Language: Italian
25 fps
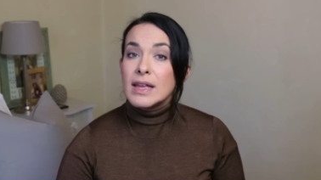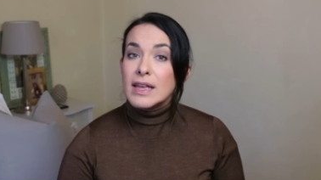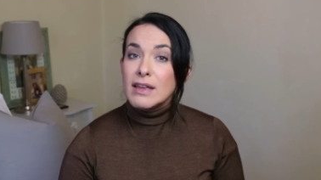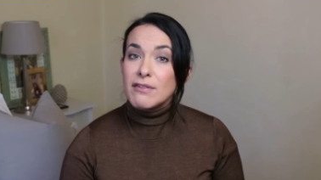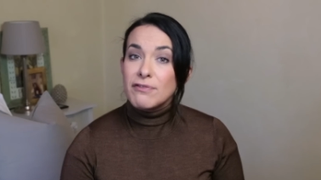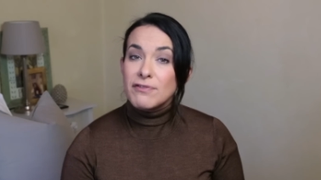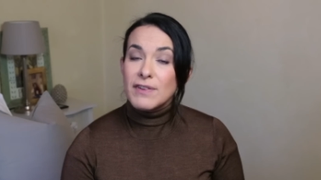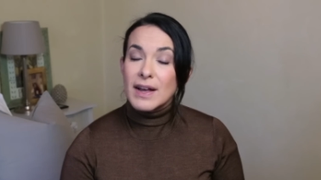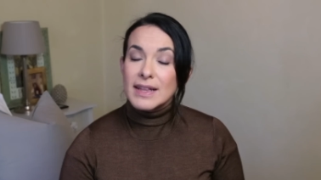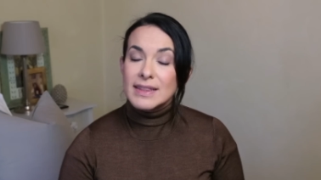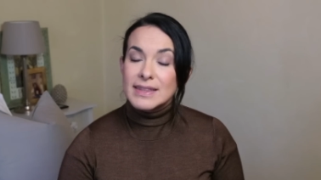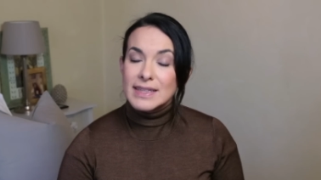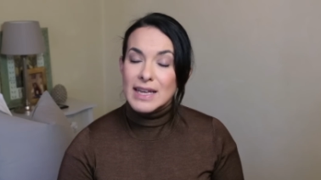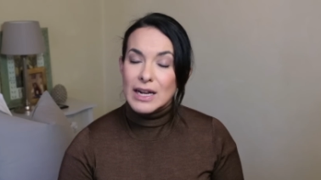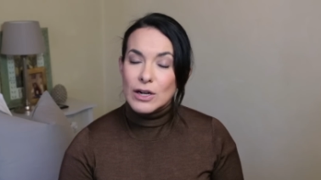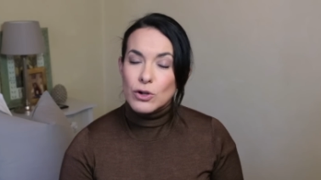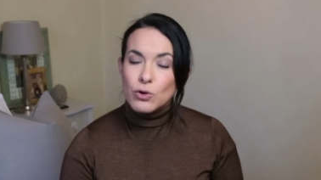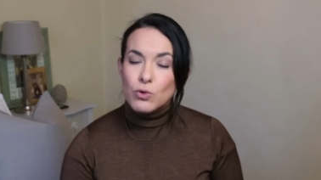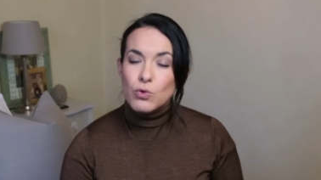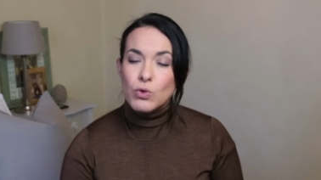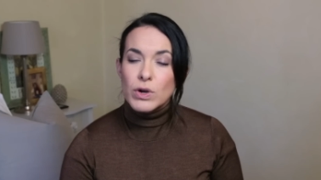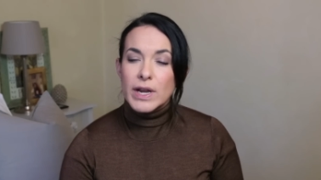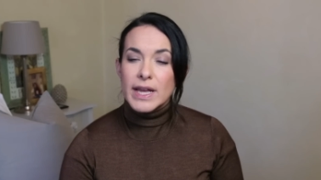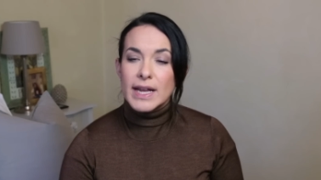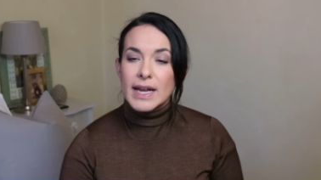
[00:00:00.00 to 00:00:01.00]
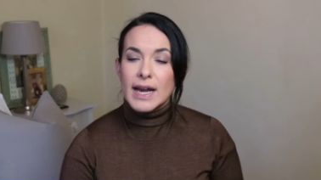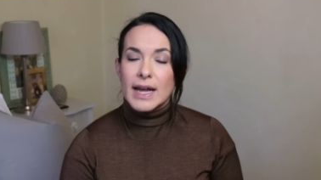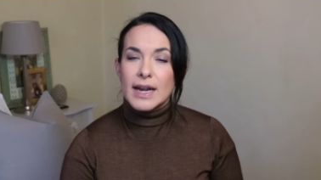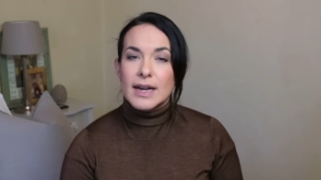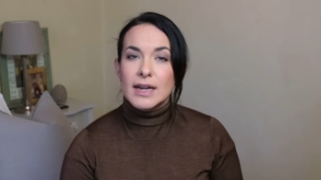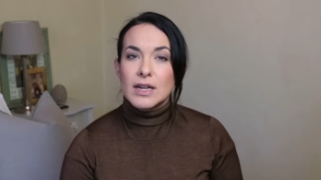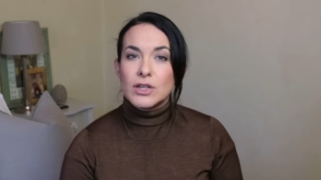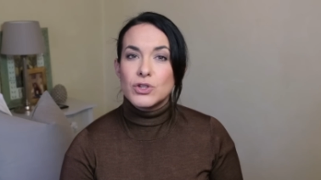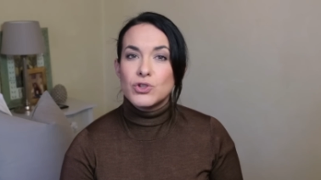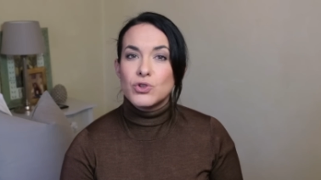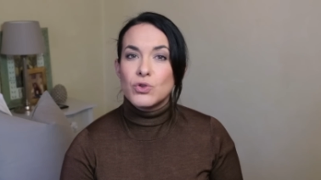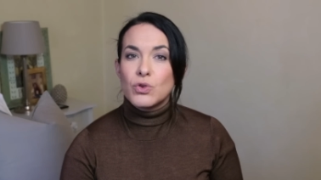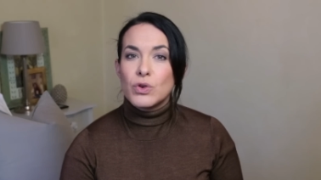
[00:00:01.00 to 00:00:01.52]
Infatti alcune
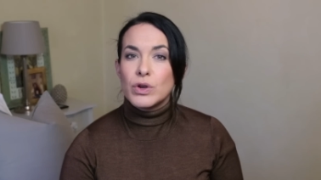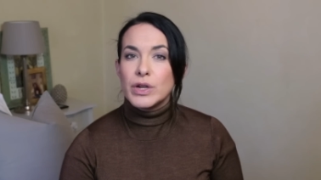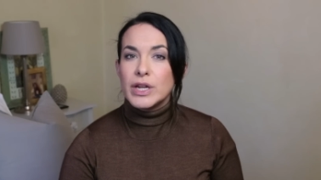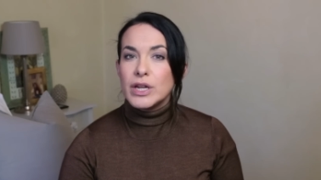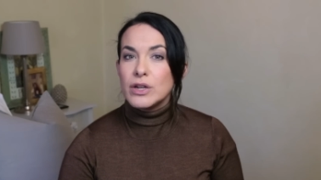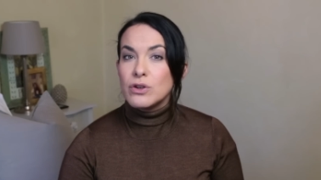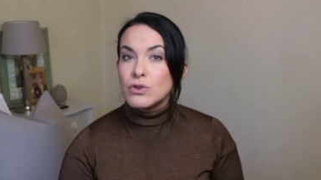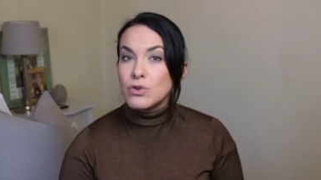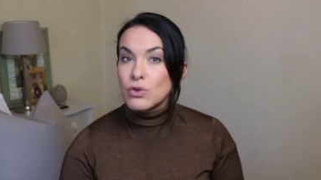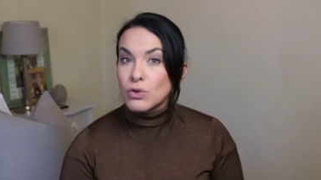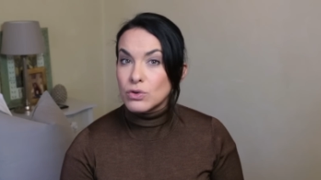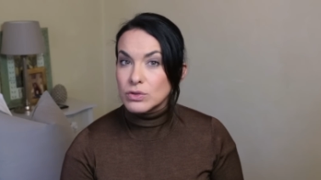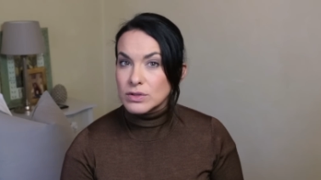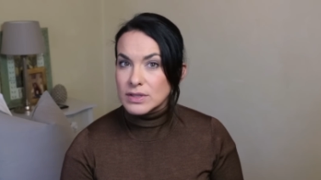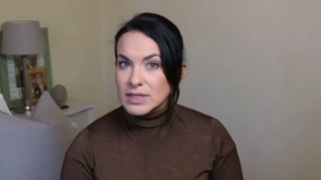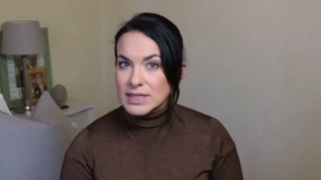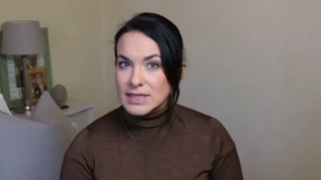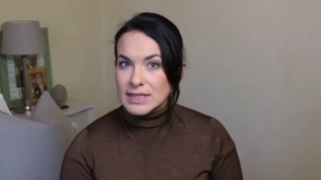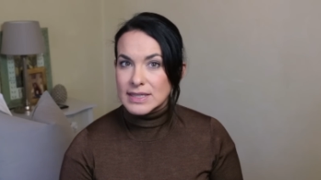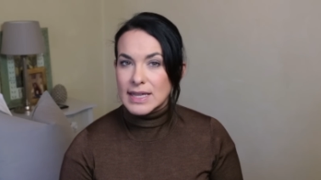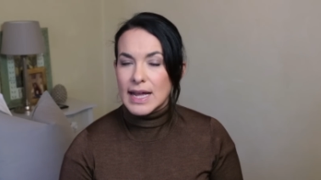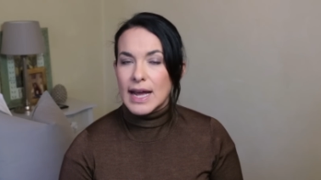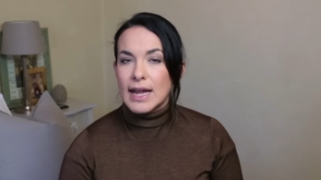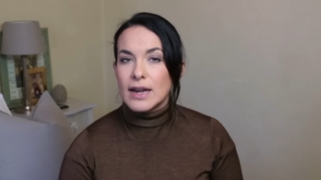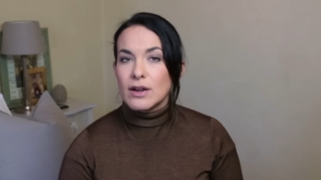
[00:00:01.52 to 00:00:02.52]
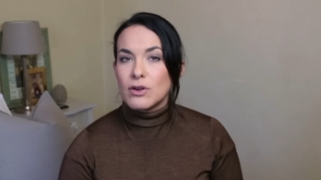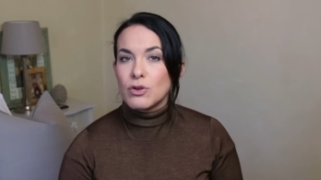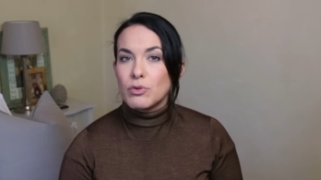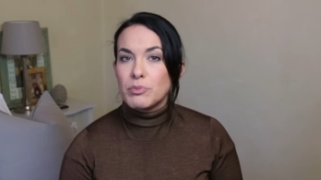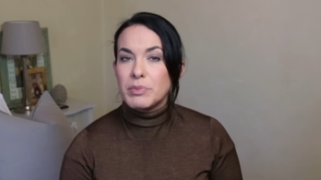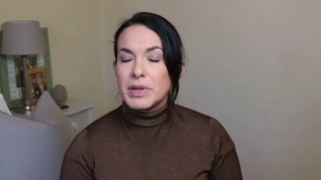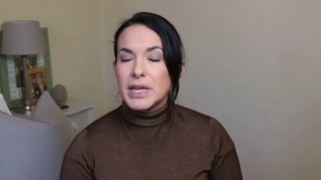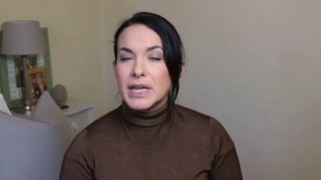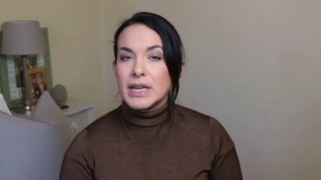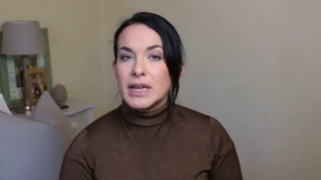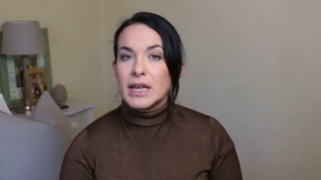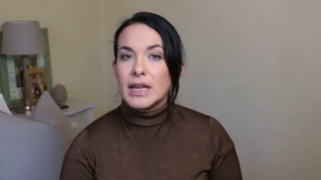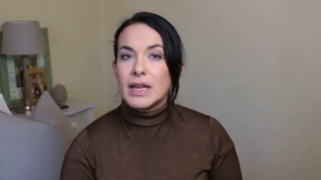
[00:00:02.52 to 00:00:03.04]
carnagioni non stanno
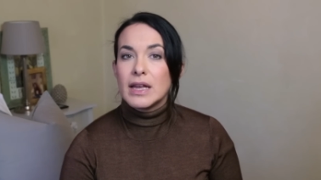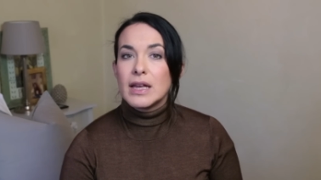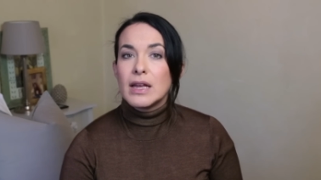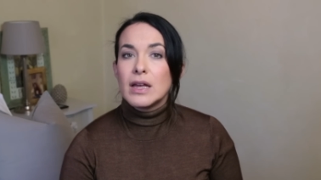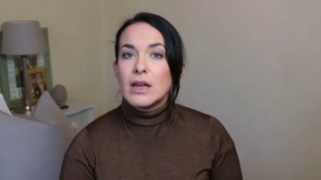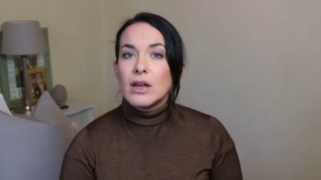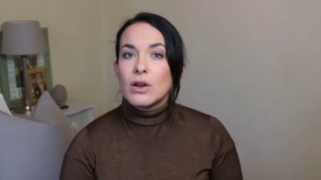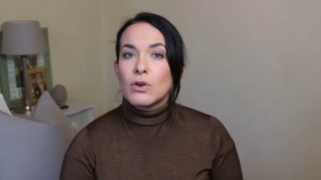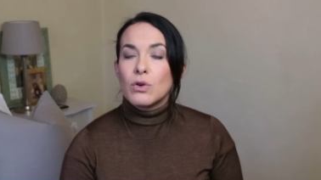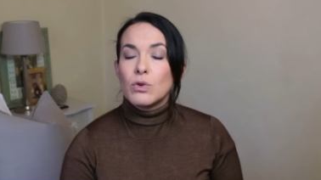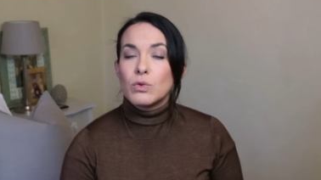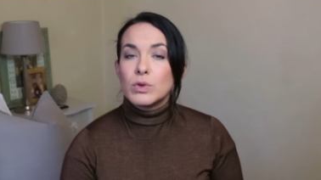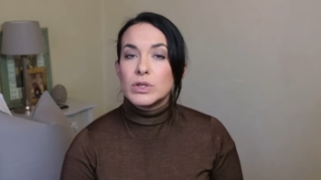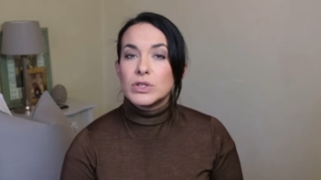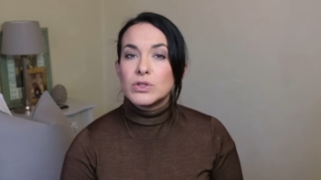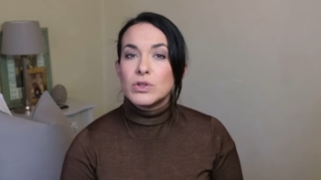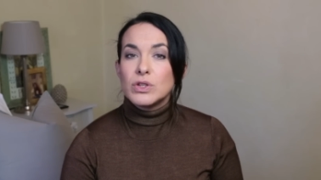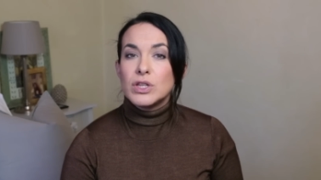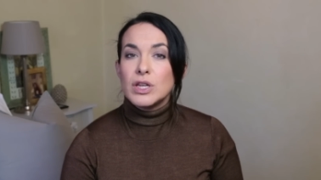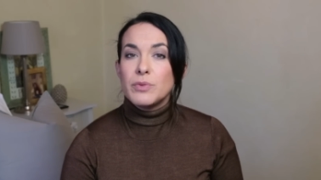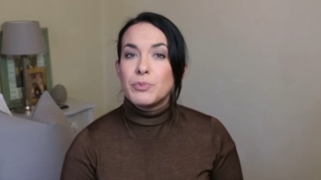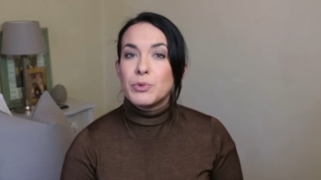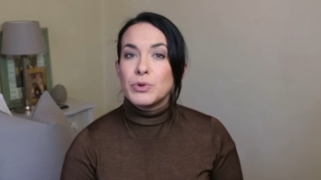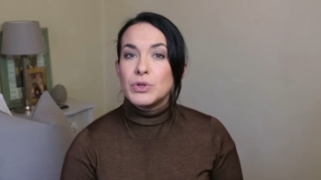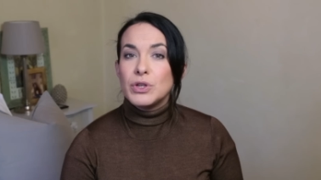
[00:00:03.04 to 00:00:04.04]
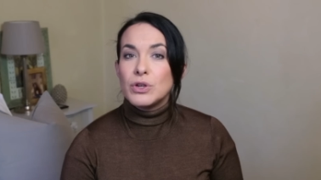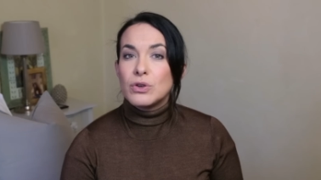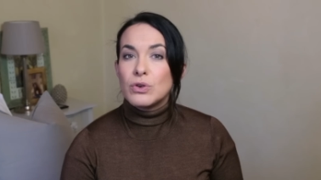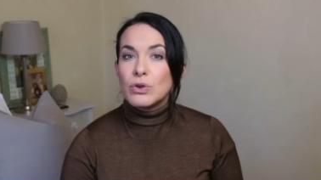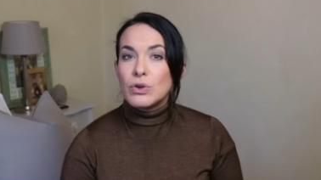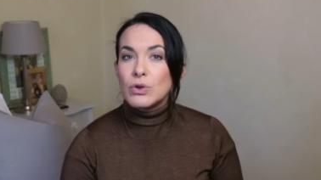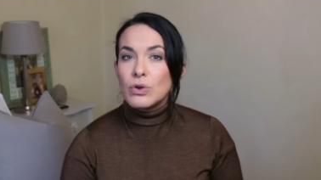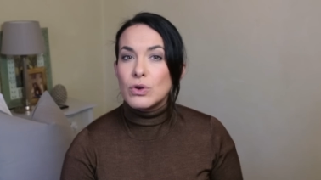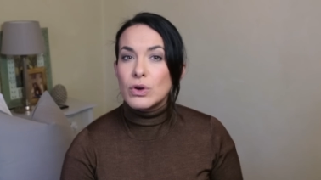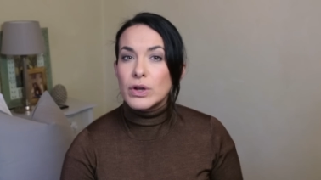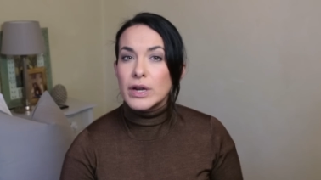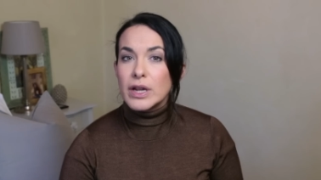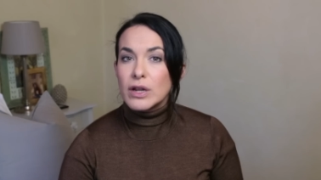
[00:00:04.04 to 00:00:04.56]
bene con questo tipo di
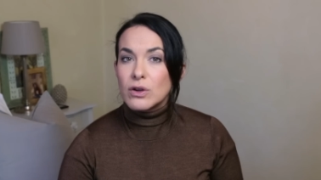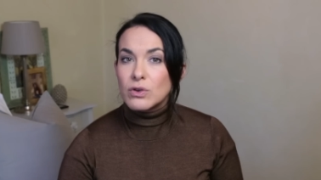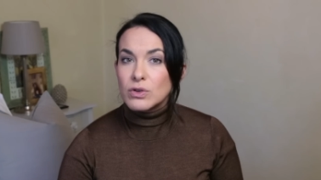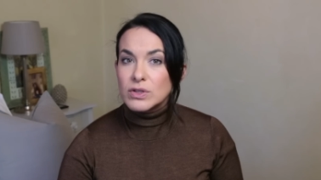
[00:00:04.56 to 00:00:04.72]
colore,